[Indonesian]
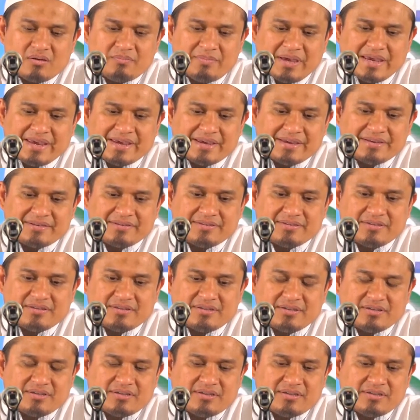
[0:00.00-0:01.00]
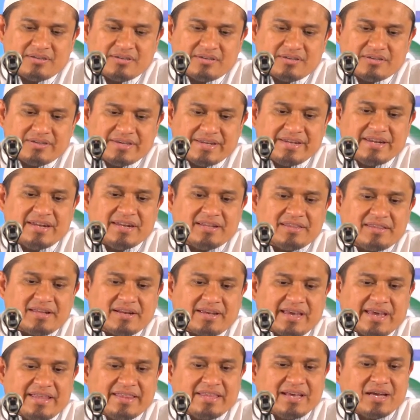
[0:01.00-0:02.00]
Baik. Jadi ini
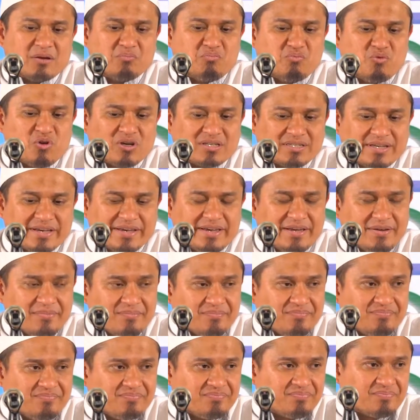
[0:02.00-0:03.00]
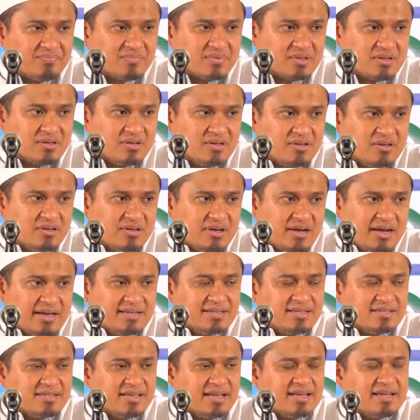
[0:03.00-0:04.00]
terkait dengan puasa ya.
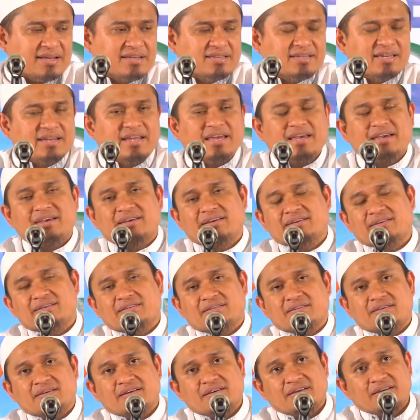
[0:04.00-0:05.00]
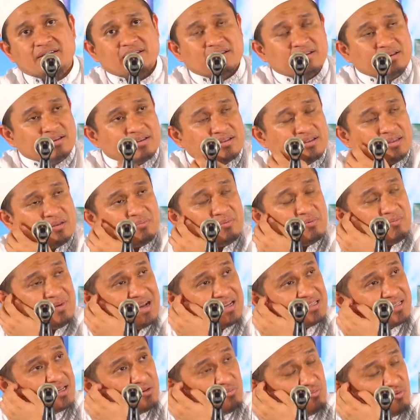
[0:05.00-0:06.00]
Hanya saya di sini di
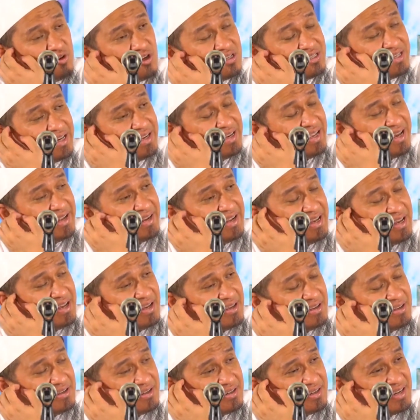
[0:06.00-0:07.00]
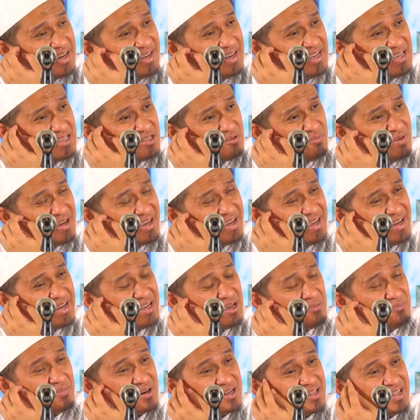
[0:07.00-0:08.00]
pembahasan puasa ini ada keadaan sebagian
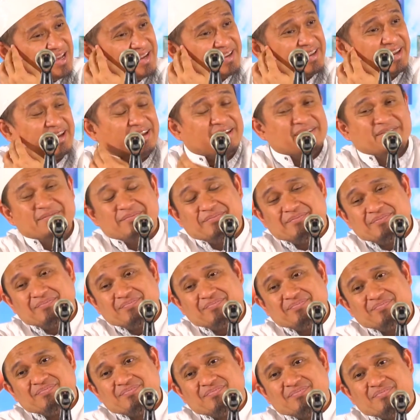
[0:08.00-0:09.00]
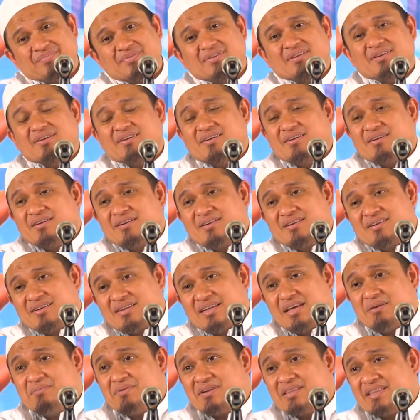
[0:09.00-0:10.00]
yang bertanya.
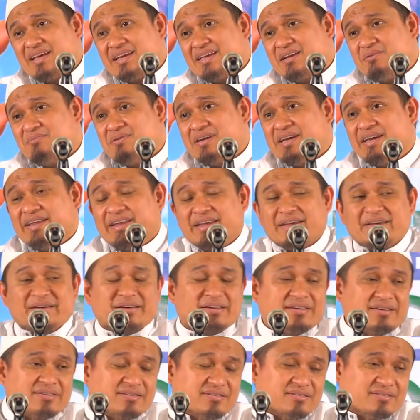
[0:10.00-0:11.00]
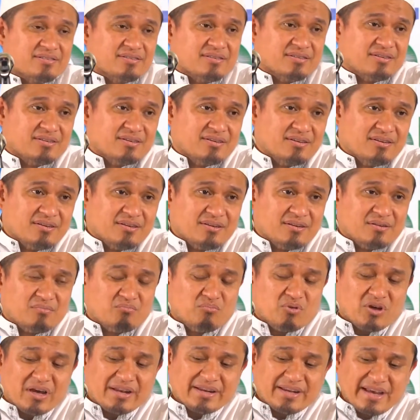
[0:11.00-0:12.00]
Dia bertanya begini,
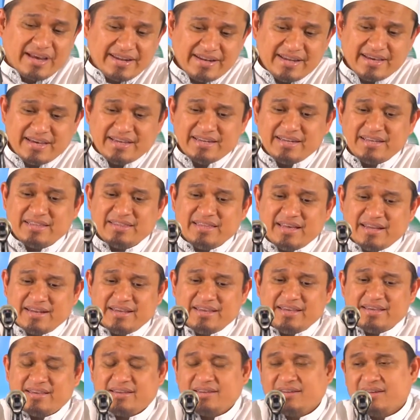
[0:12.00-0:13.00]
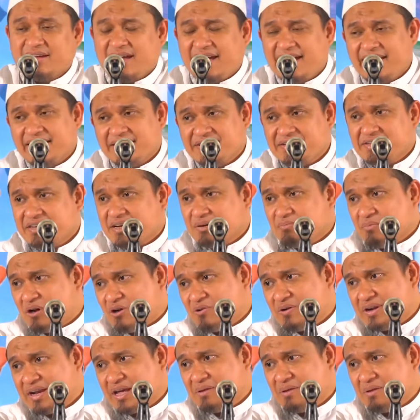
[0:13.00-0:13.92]
bukankah ada hadis dari Aisyah bahwa